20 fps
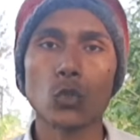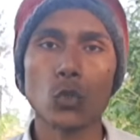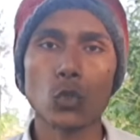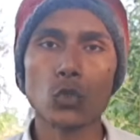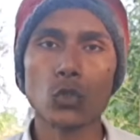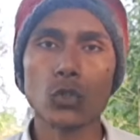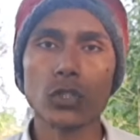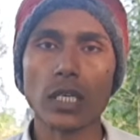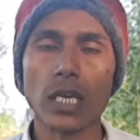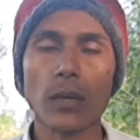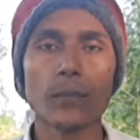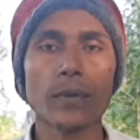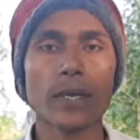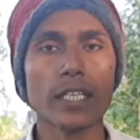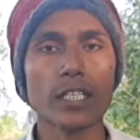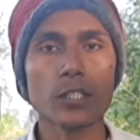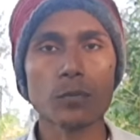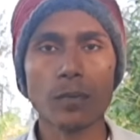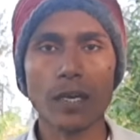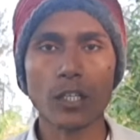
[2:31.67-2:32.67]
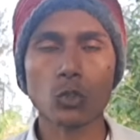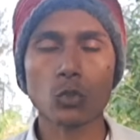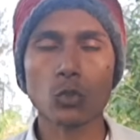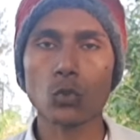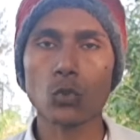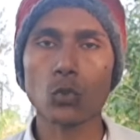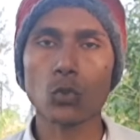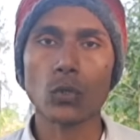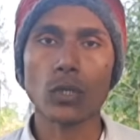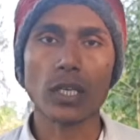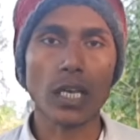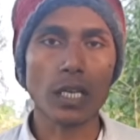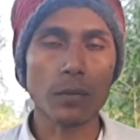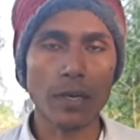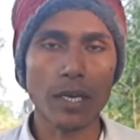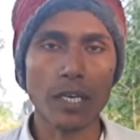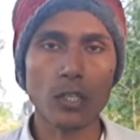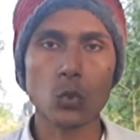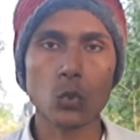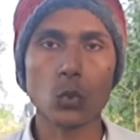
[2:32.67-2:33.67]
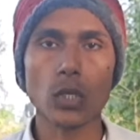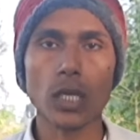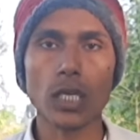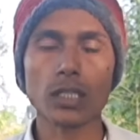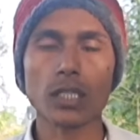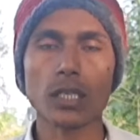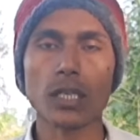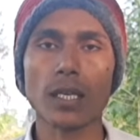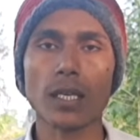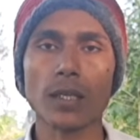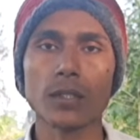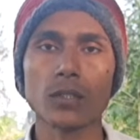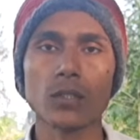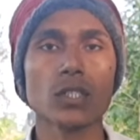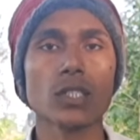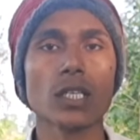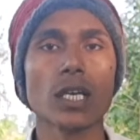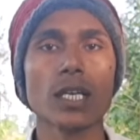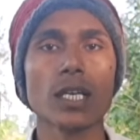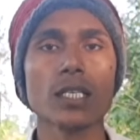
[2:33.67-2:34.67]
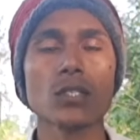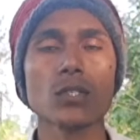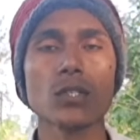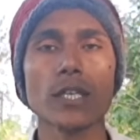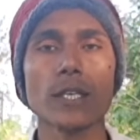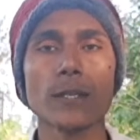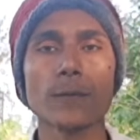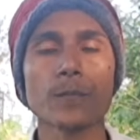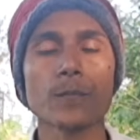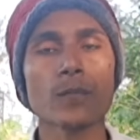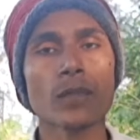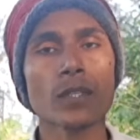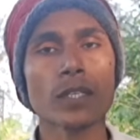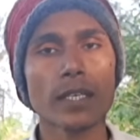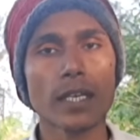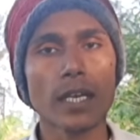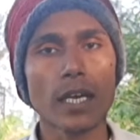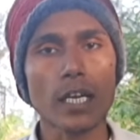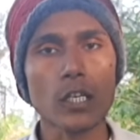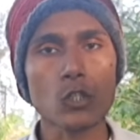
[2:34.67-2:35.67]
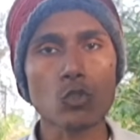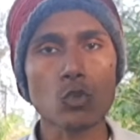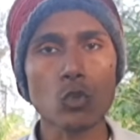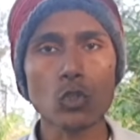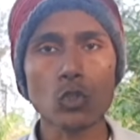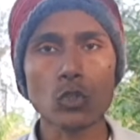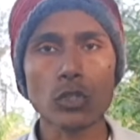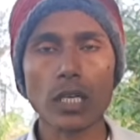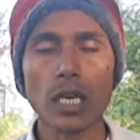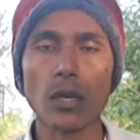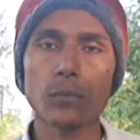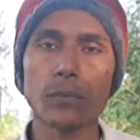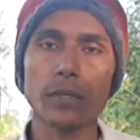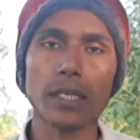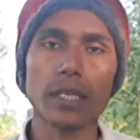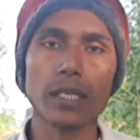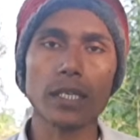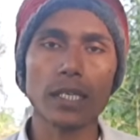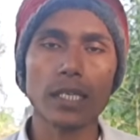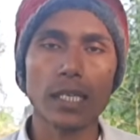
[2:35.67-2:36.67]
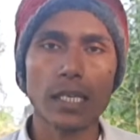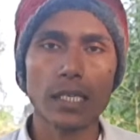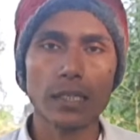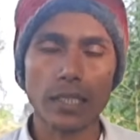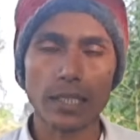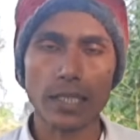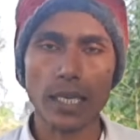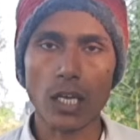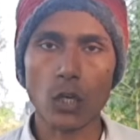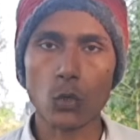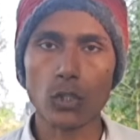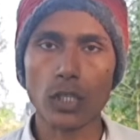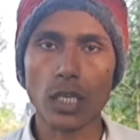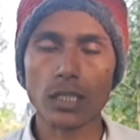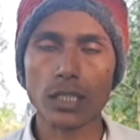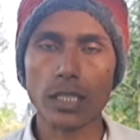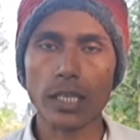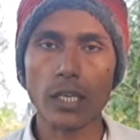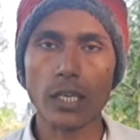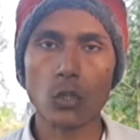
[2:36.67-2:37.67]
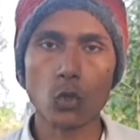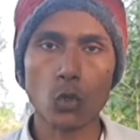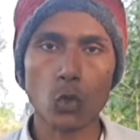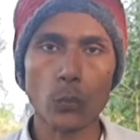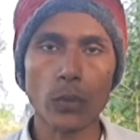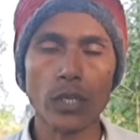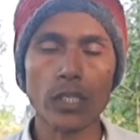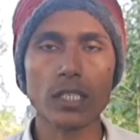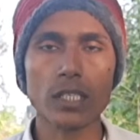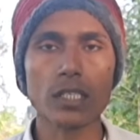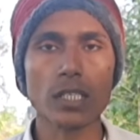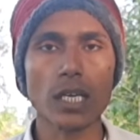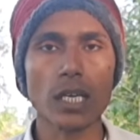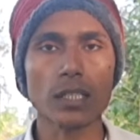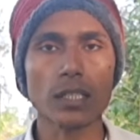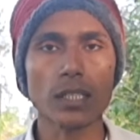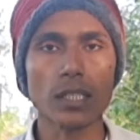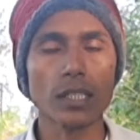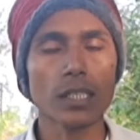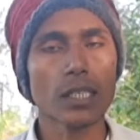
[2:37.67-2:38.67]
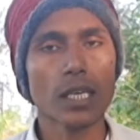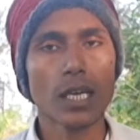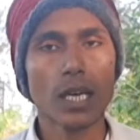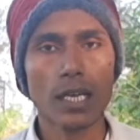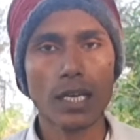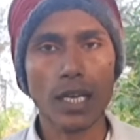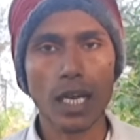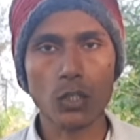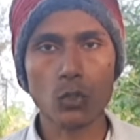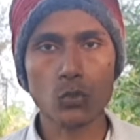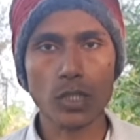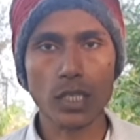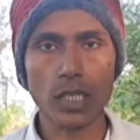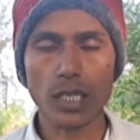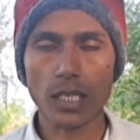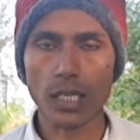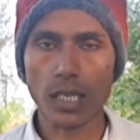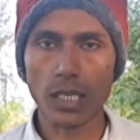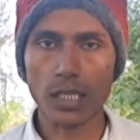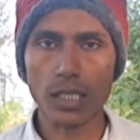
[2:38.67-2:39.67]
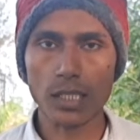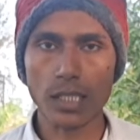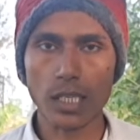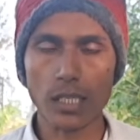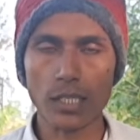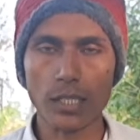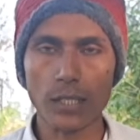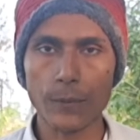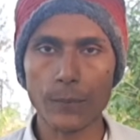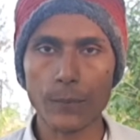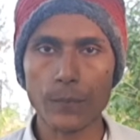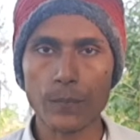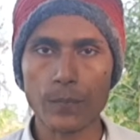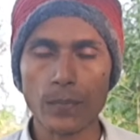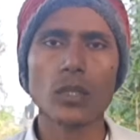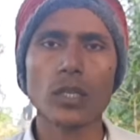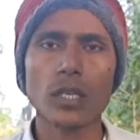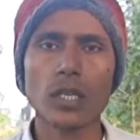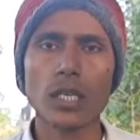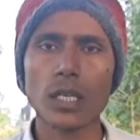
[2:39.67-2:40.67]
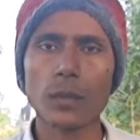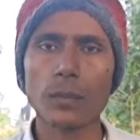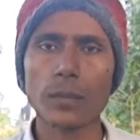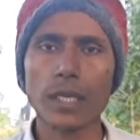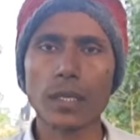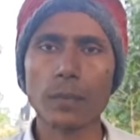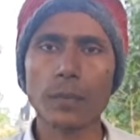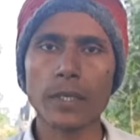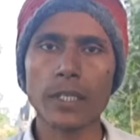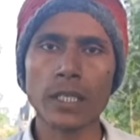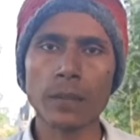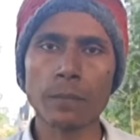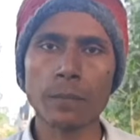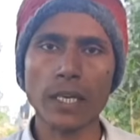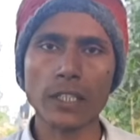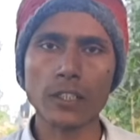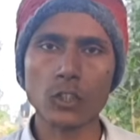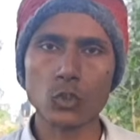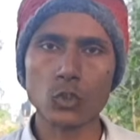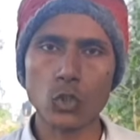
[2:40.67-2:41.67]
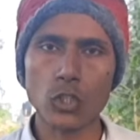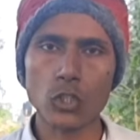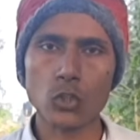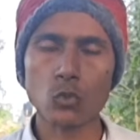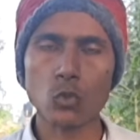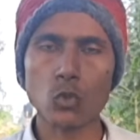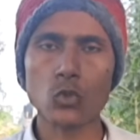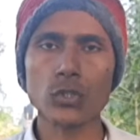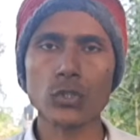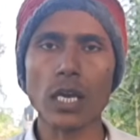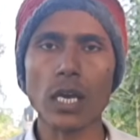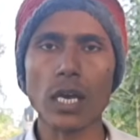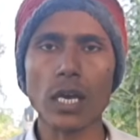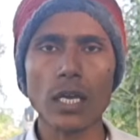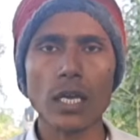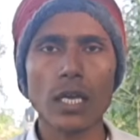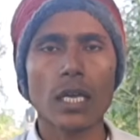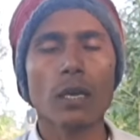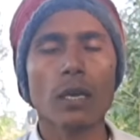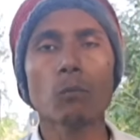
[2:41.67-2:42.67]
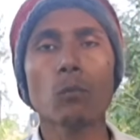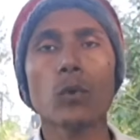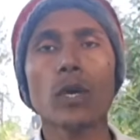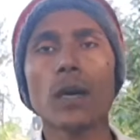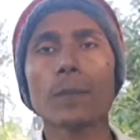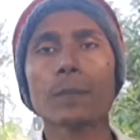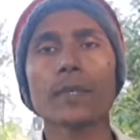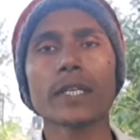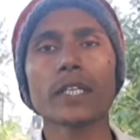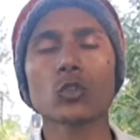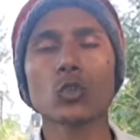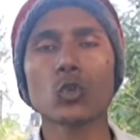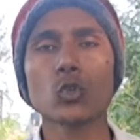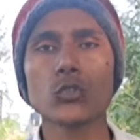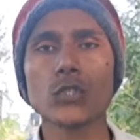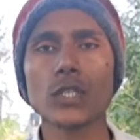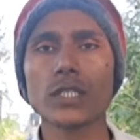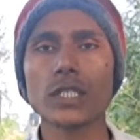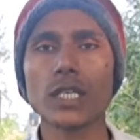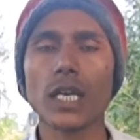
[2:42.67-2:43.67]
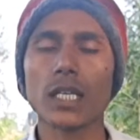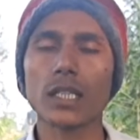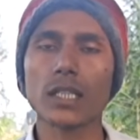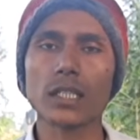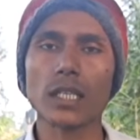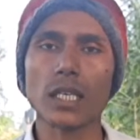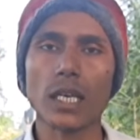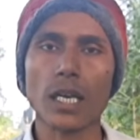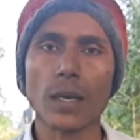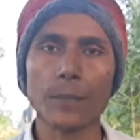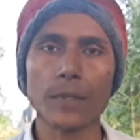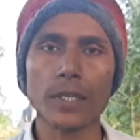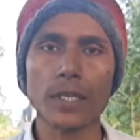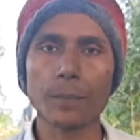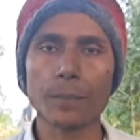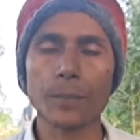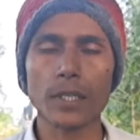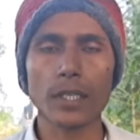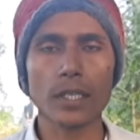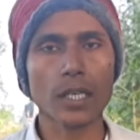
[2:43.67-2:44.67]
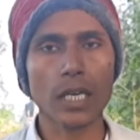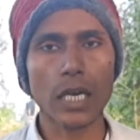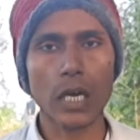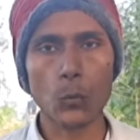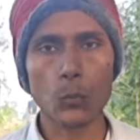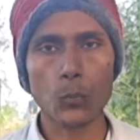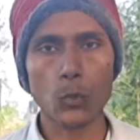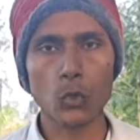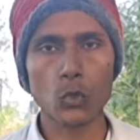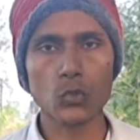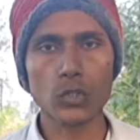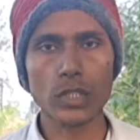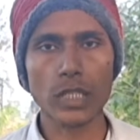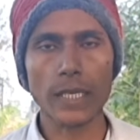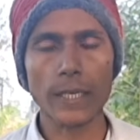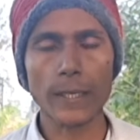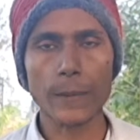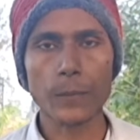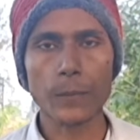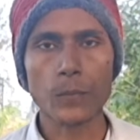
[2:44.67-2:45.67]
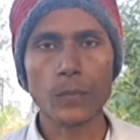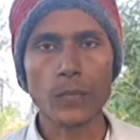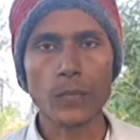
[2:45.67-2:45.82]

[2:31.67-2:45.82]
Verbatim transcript: दोस्त जो था वह इस बात को कई बार दोहराता है जिस कारण से असदो जो था वह तैयार हो जाता है कोमल की शादी राजू से कराने के लिए करीब एक महीने बाद जो असदोष था वह अपने दोस्त के साथ अपने अपने गांव पहुंचता है